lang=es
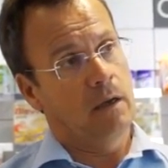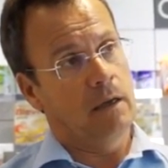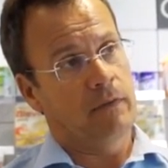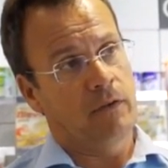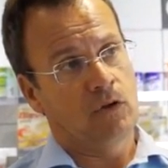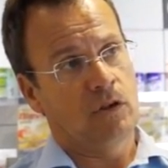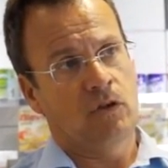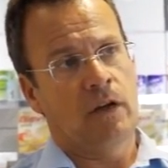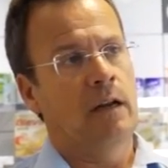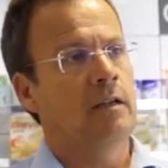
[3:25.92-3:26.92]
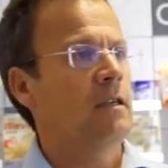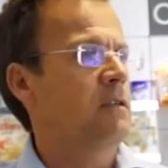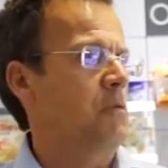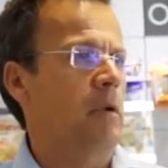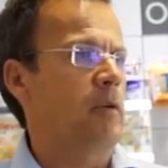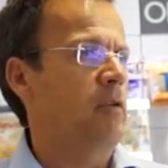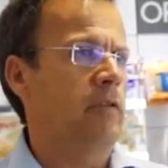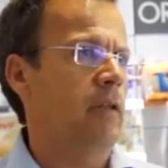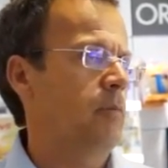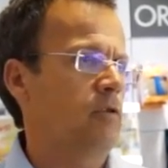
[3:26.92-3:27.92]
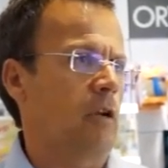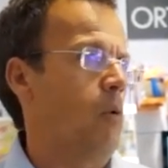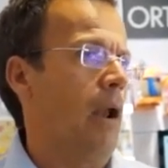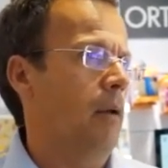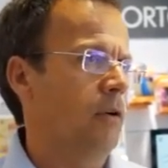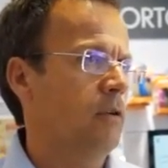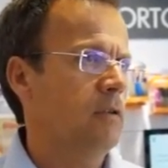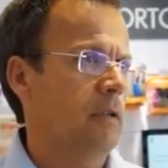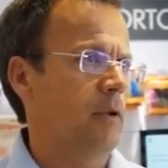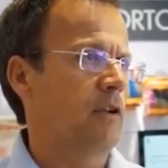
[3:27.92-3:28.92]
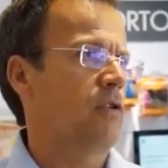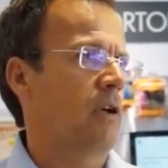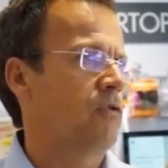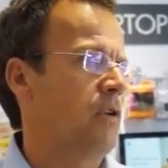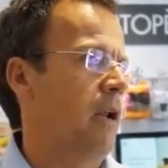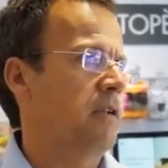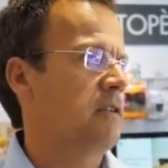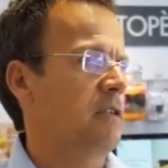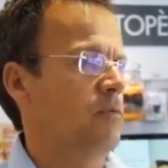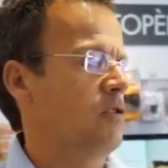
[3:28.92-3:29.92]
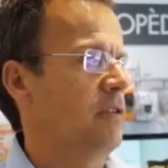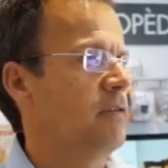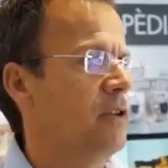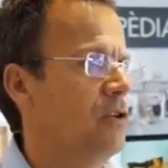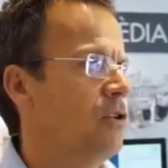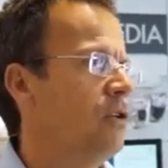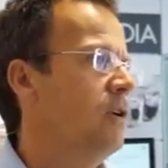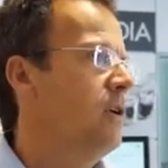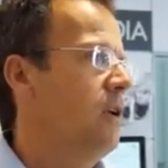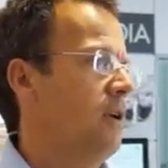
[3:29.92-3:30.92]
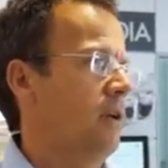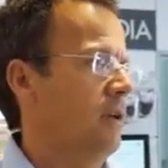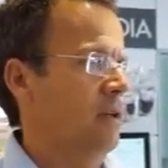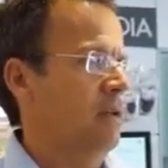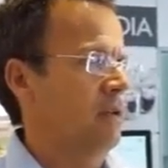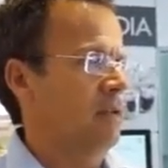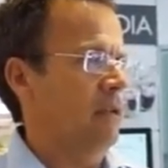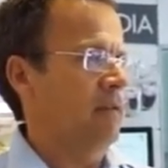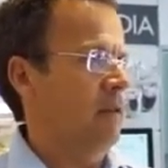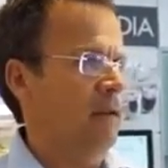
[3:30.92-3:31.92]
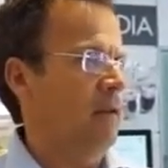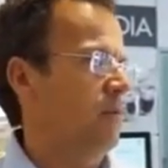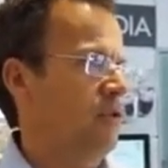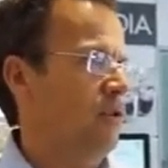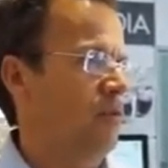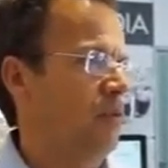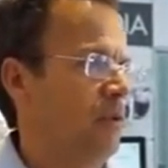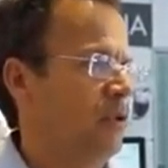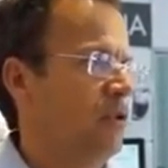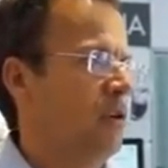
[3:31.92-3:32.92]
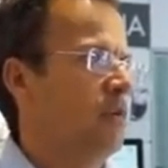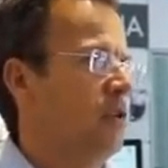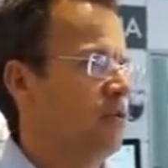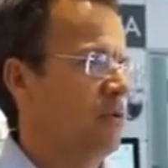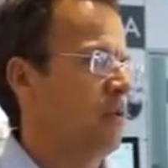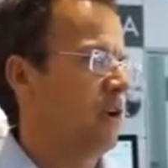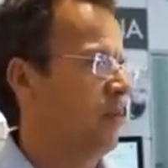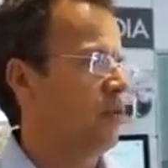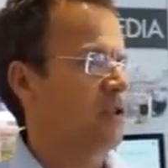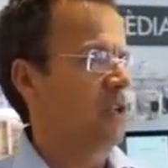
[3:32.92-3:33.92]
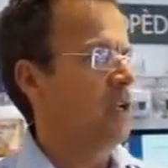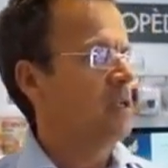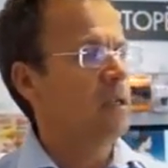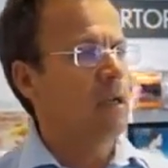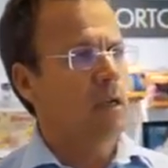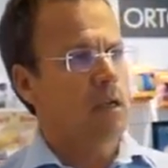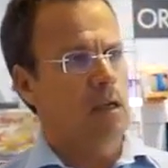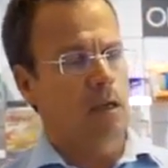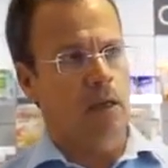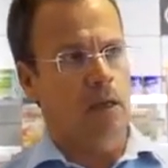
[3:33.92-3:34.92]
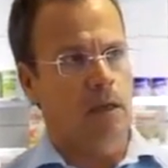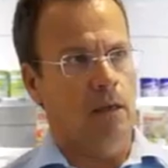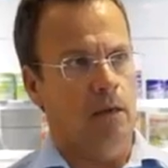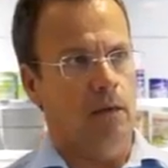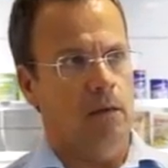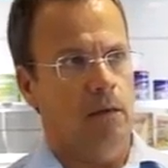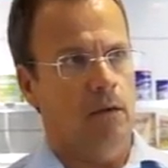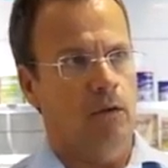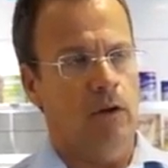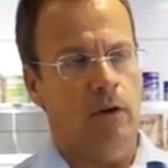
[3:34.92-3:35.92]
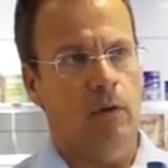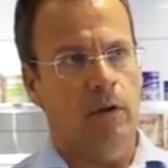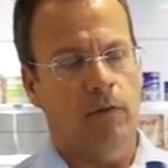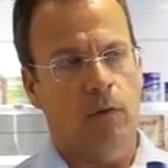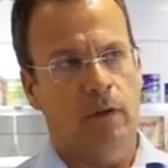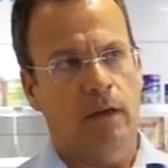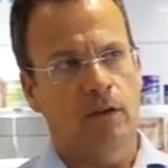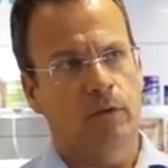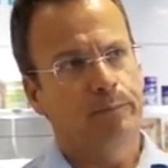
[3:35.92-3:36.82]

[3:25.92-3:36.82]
ir haciendo estos análisis con una periodicidad pues, anual. ¿no? También es, un análisis que es muy sencillo, se hace pues, en un momento, ahora podemos ver un ejemplo si queréis, y, no hay ninguna dificultad en